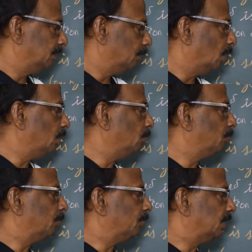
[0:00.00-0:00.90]
வால்யூம்
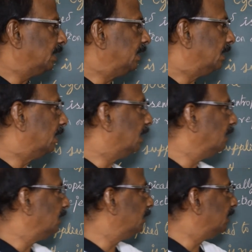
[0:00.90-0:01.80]
போட்டிருக்கு
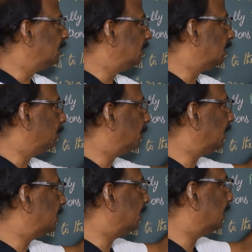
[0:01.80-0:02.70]
ரெண்டாவது இது வந்து
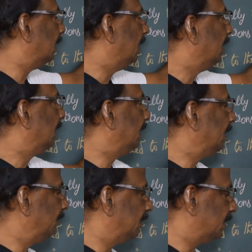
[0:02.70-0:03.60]
டெம்ப்ரேச்சர் டி
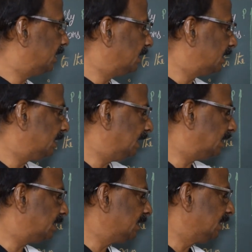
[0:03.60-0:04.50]
வெர்சஸ்
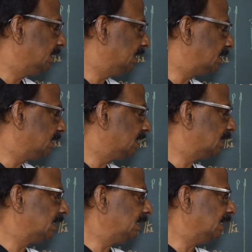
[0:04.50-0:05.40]
எஸ்
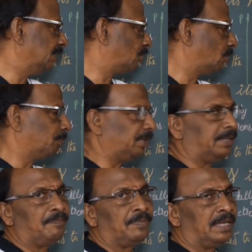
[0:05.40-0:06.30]
எஸ்ங்கிறது என்ட்ராப்பி
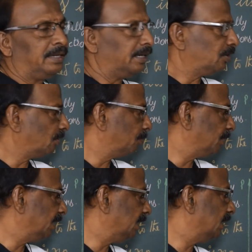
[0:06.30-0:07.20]

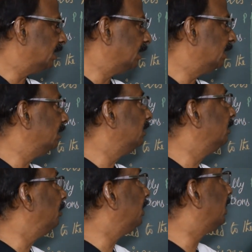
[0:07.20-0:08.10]
என்ட்ராப்பி இந்த
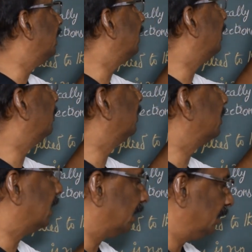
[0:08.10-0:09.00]
யூனிட்டில் நம்ம
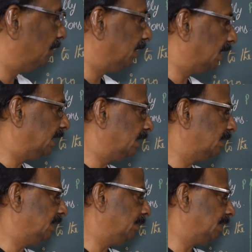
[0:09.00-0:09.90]
செகண்ட் யூனிட்டில்
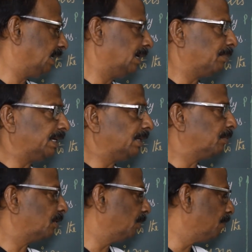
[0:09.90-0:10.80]
இன்னும் டீட்டெயிலாக படிக்க
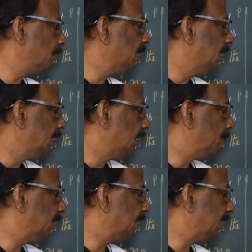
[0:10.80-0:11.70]
போகிறோம்
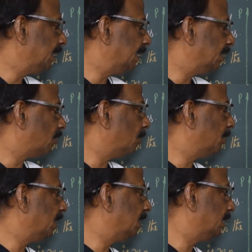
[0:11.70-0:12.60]
இப்போதைக்கு நீ
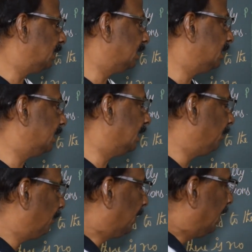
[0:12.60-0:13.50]
என்ட்ராப்பியை இதை தெரிஞ்சிக்க
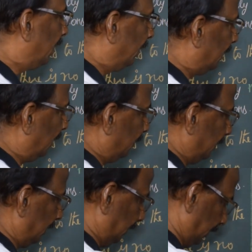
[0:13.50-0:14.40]
இதில் வந்து